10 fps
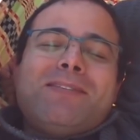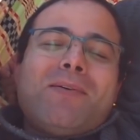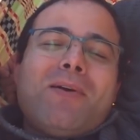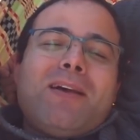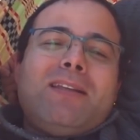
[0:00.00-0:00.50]

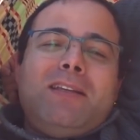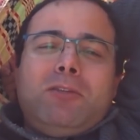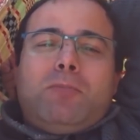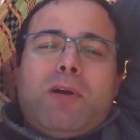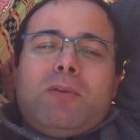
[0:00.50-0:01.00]
então agora
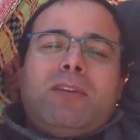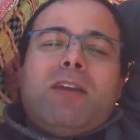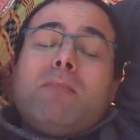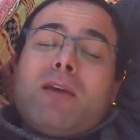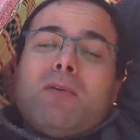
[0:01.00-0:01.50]
indo para o
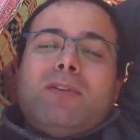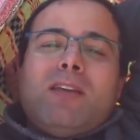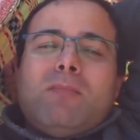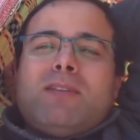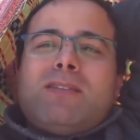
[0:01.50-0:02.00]
tema, que é um
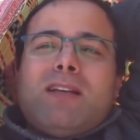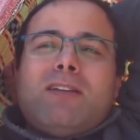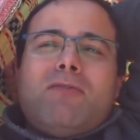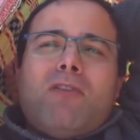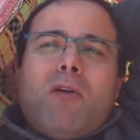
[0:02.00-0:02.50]
tema de
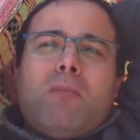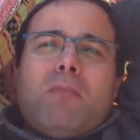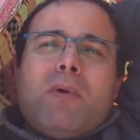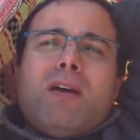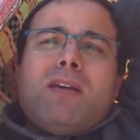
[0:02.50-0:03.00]
certa
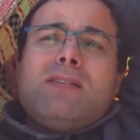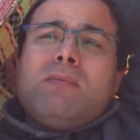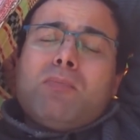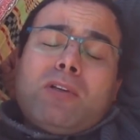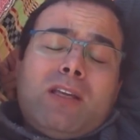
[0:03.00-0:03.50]
forma mais
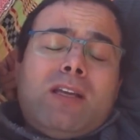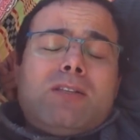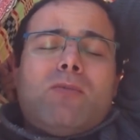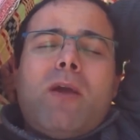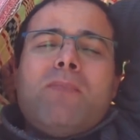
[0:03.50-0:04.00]
importante, não é?